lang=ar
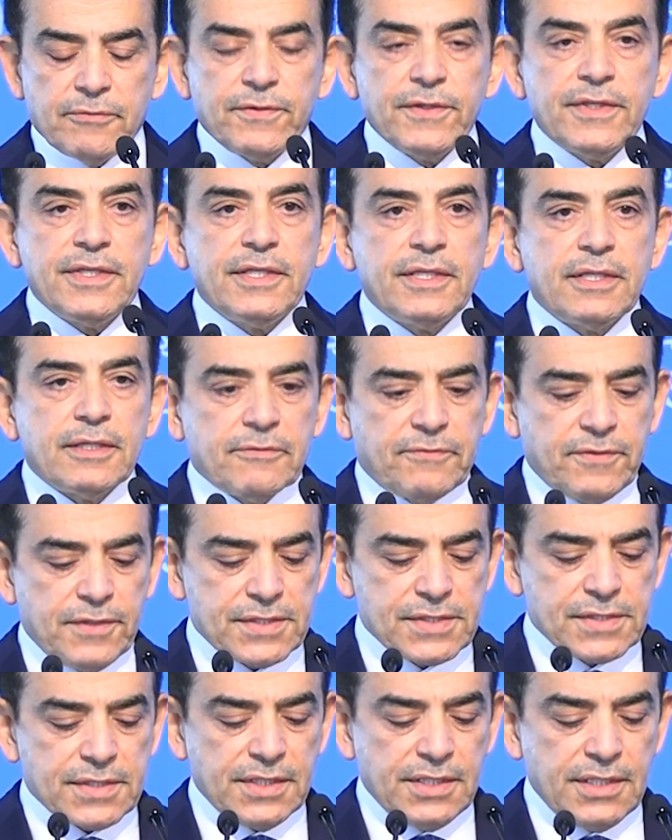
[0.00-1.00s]
في
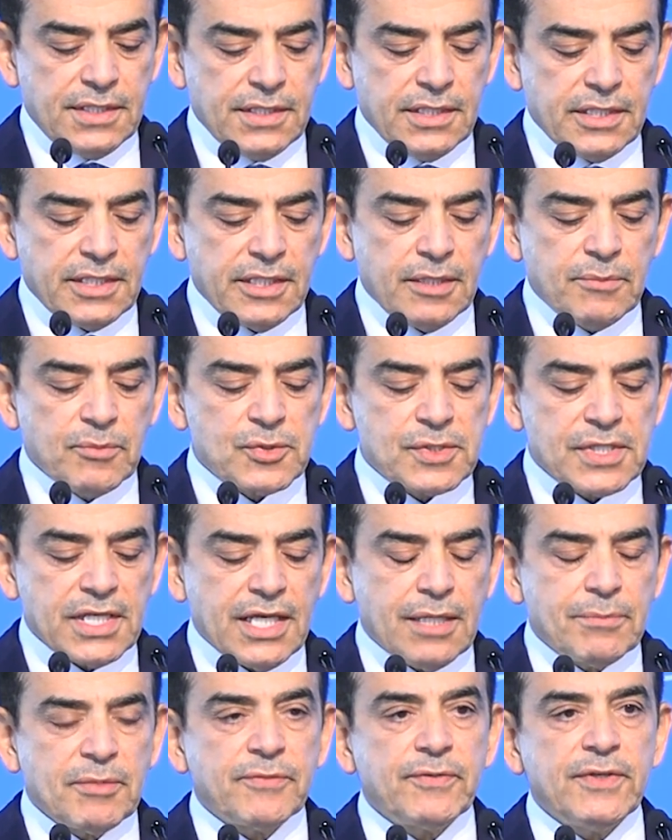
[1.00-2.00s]
فلسطين
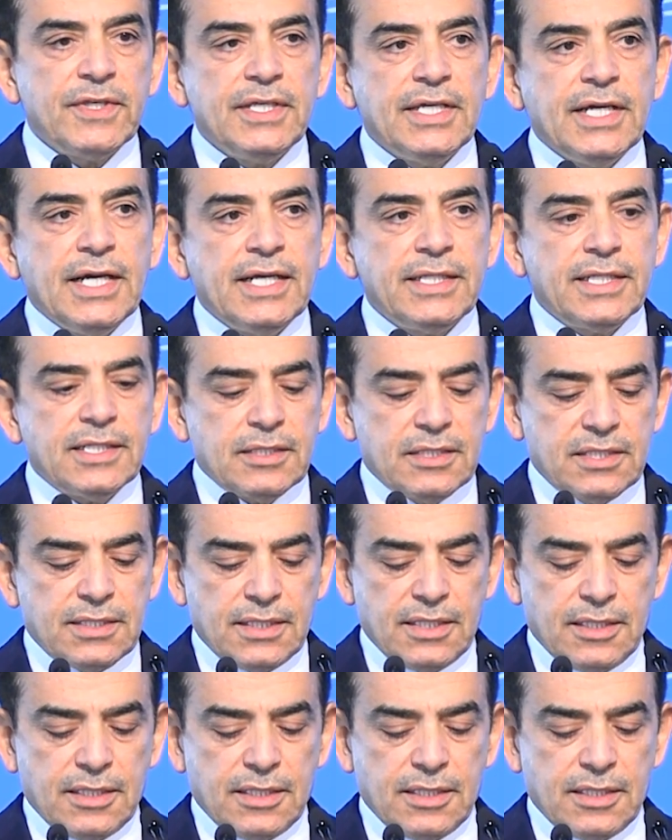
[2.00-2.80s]
للمساهمة في إعادة